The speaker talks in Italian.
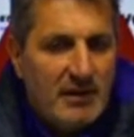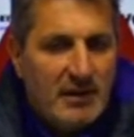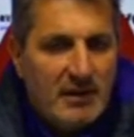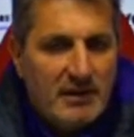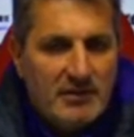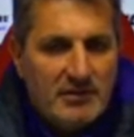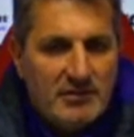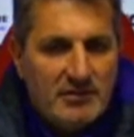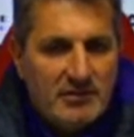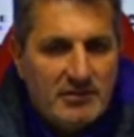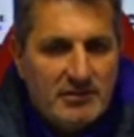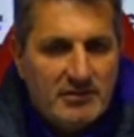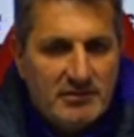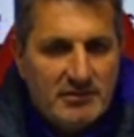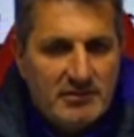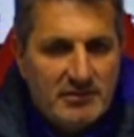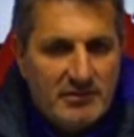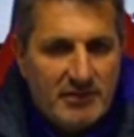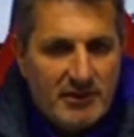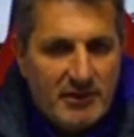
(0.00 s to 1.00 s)

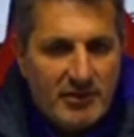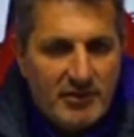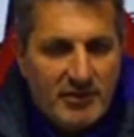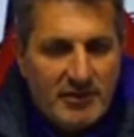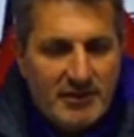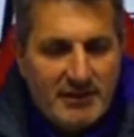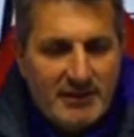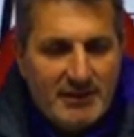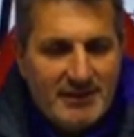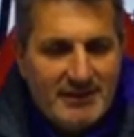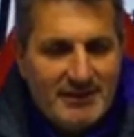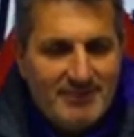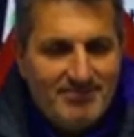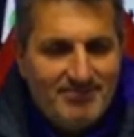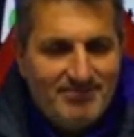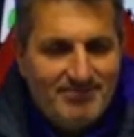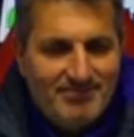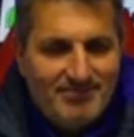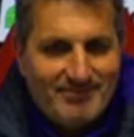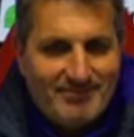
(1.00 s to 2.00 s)
io credo che
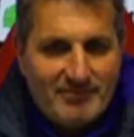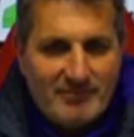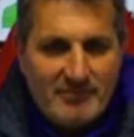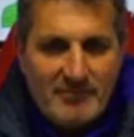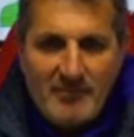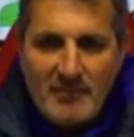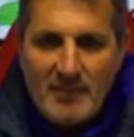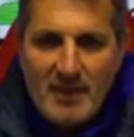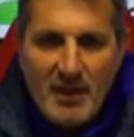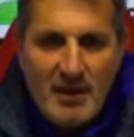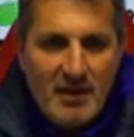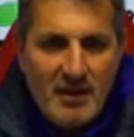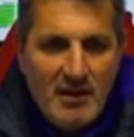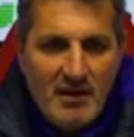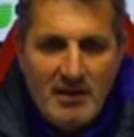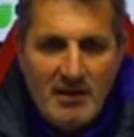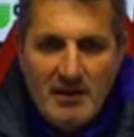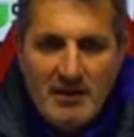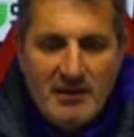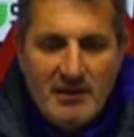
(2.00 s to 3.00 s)

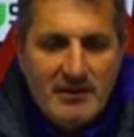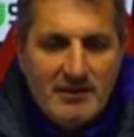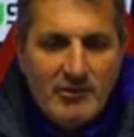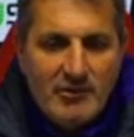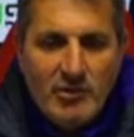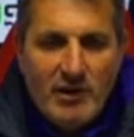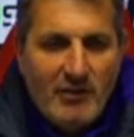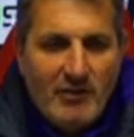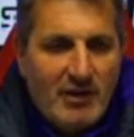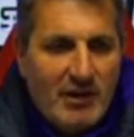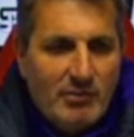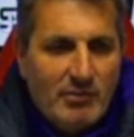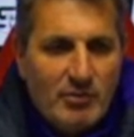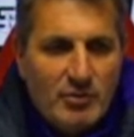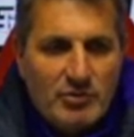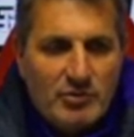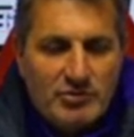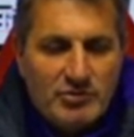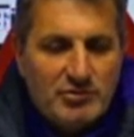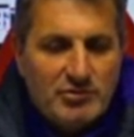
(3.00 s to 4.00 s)
noi lavoriamo
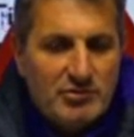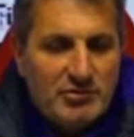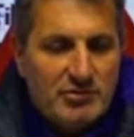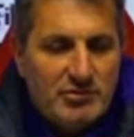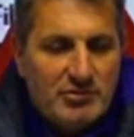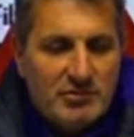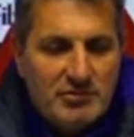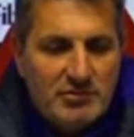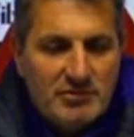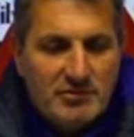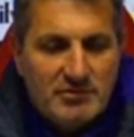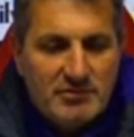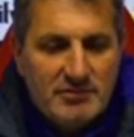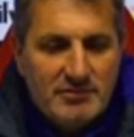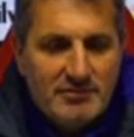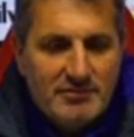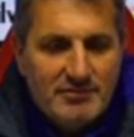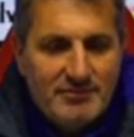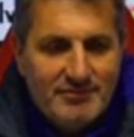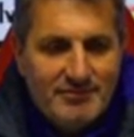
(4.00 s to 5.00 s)
molto
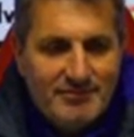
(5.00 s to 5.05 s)
su,